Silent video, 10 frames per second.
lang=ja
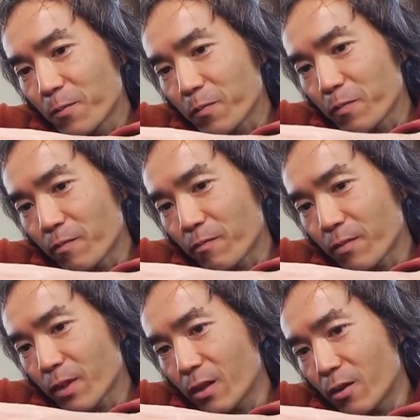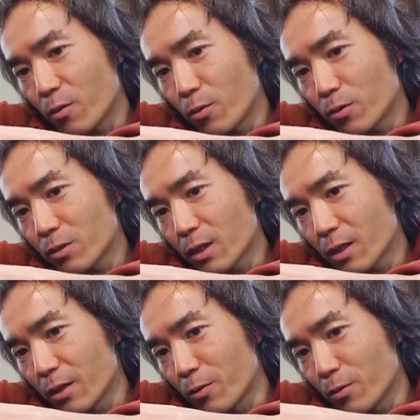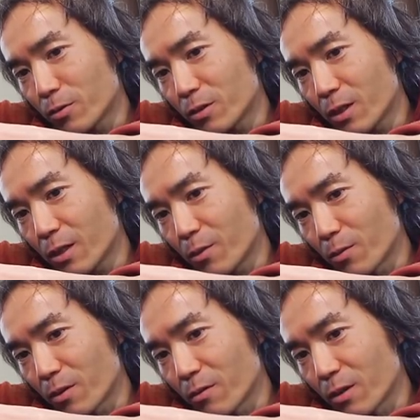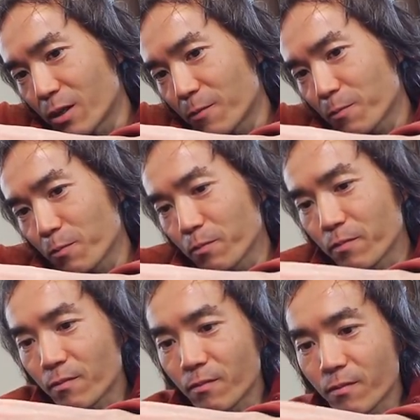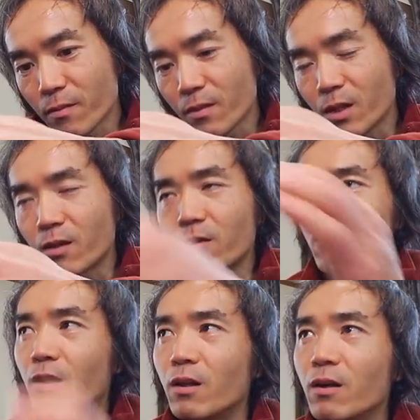うん余力がない、余力がないとっていうか、うん、ていうのかな。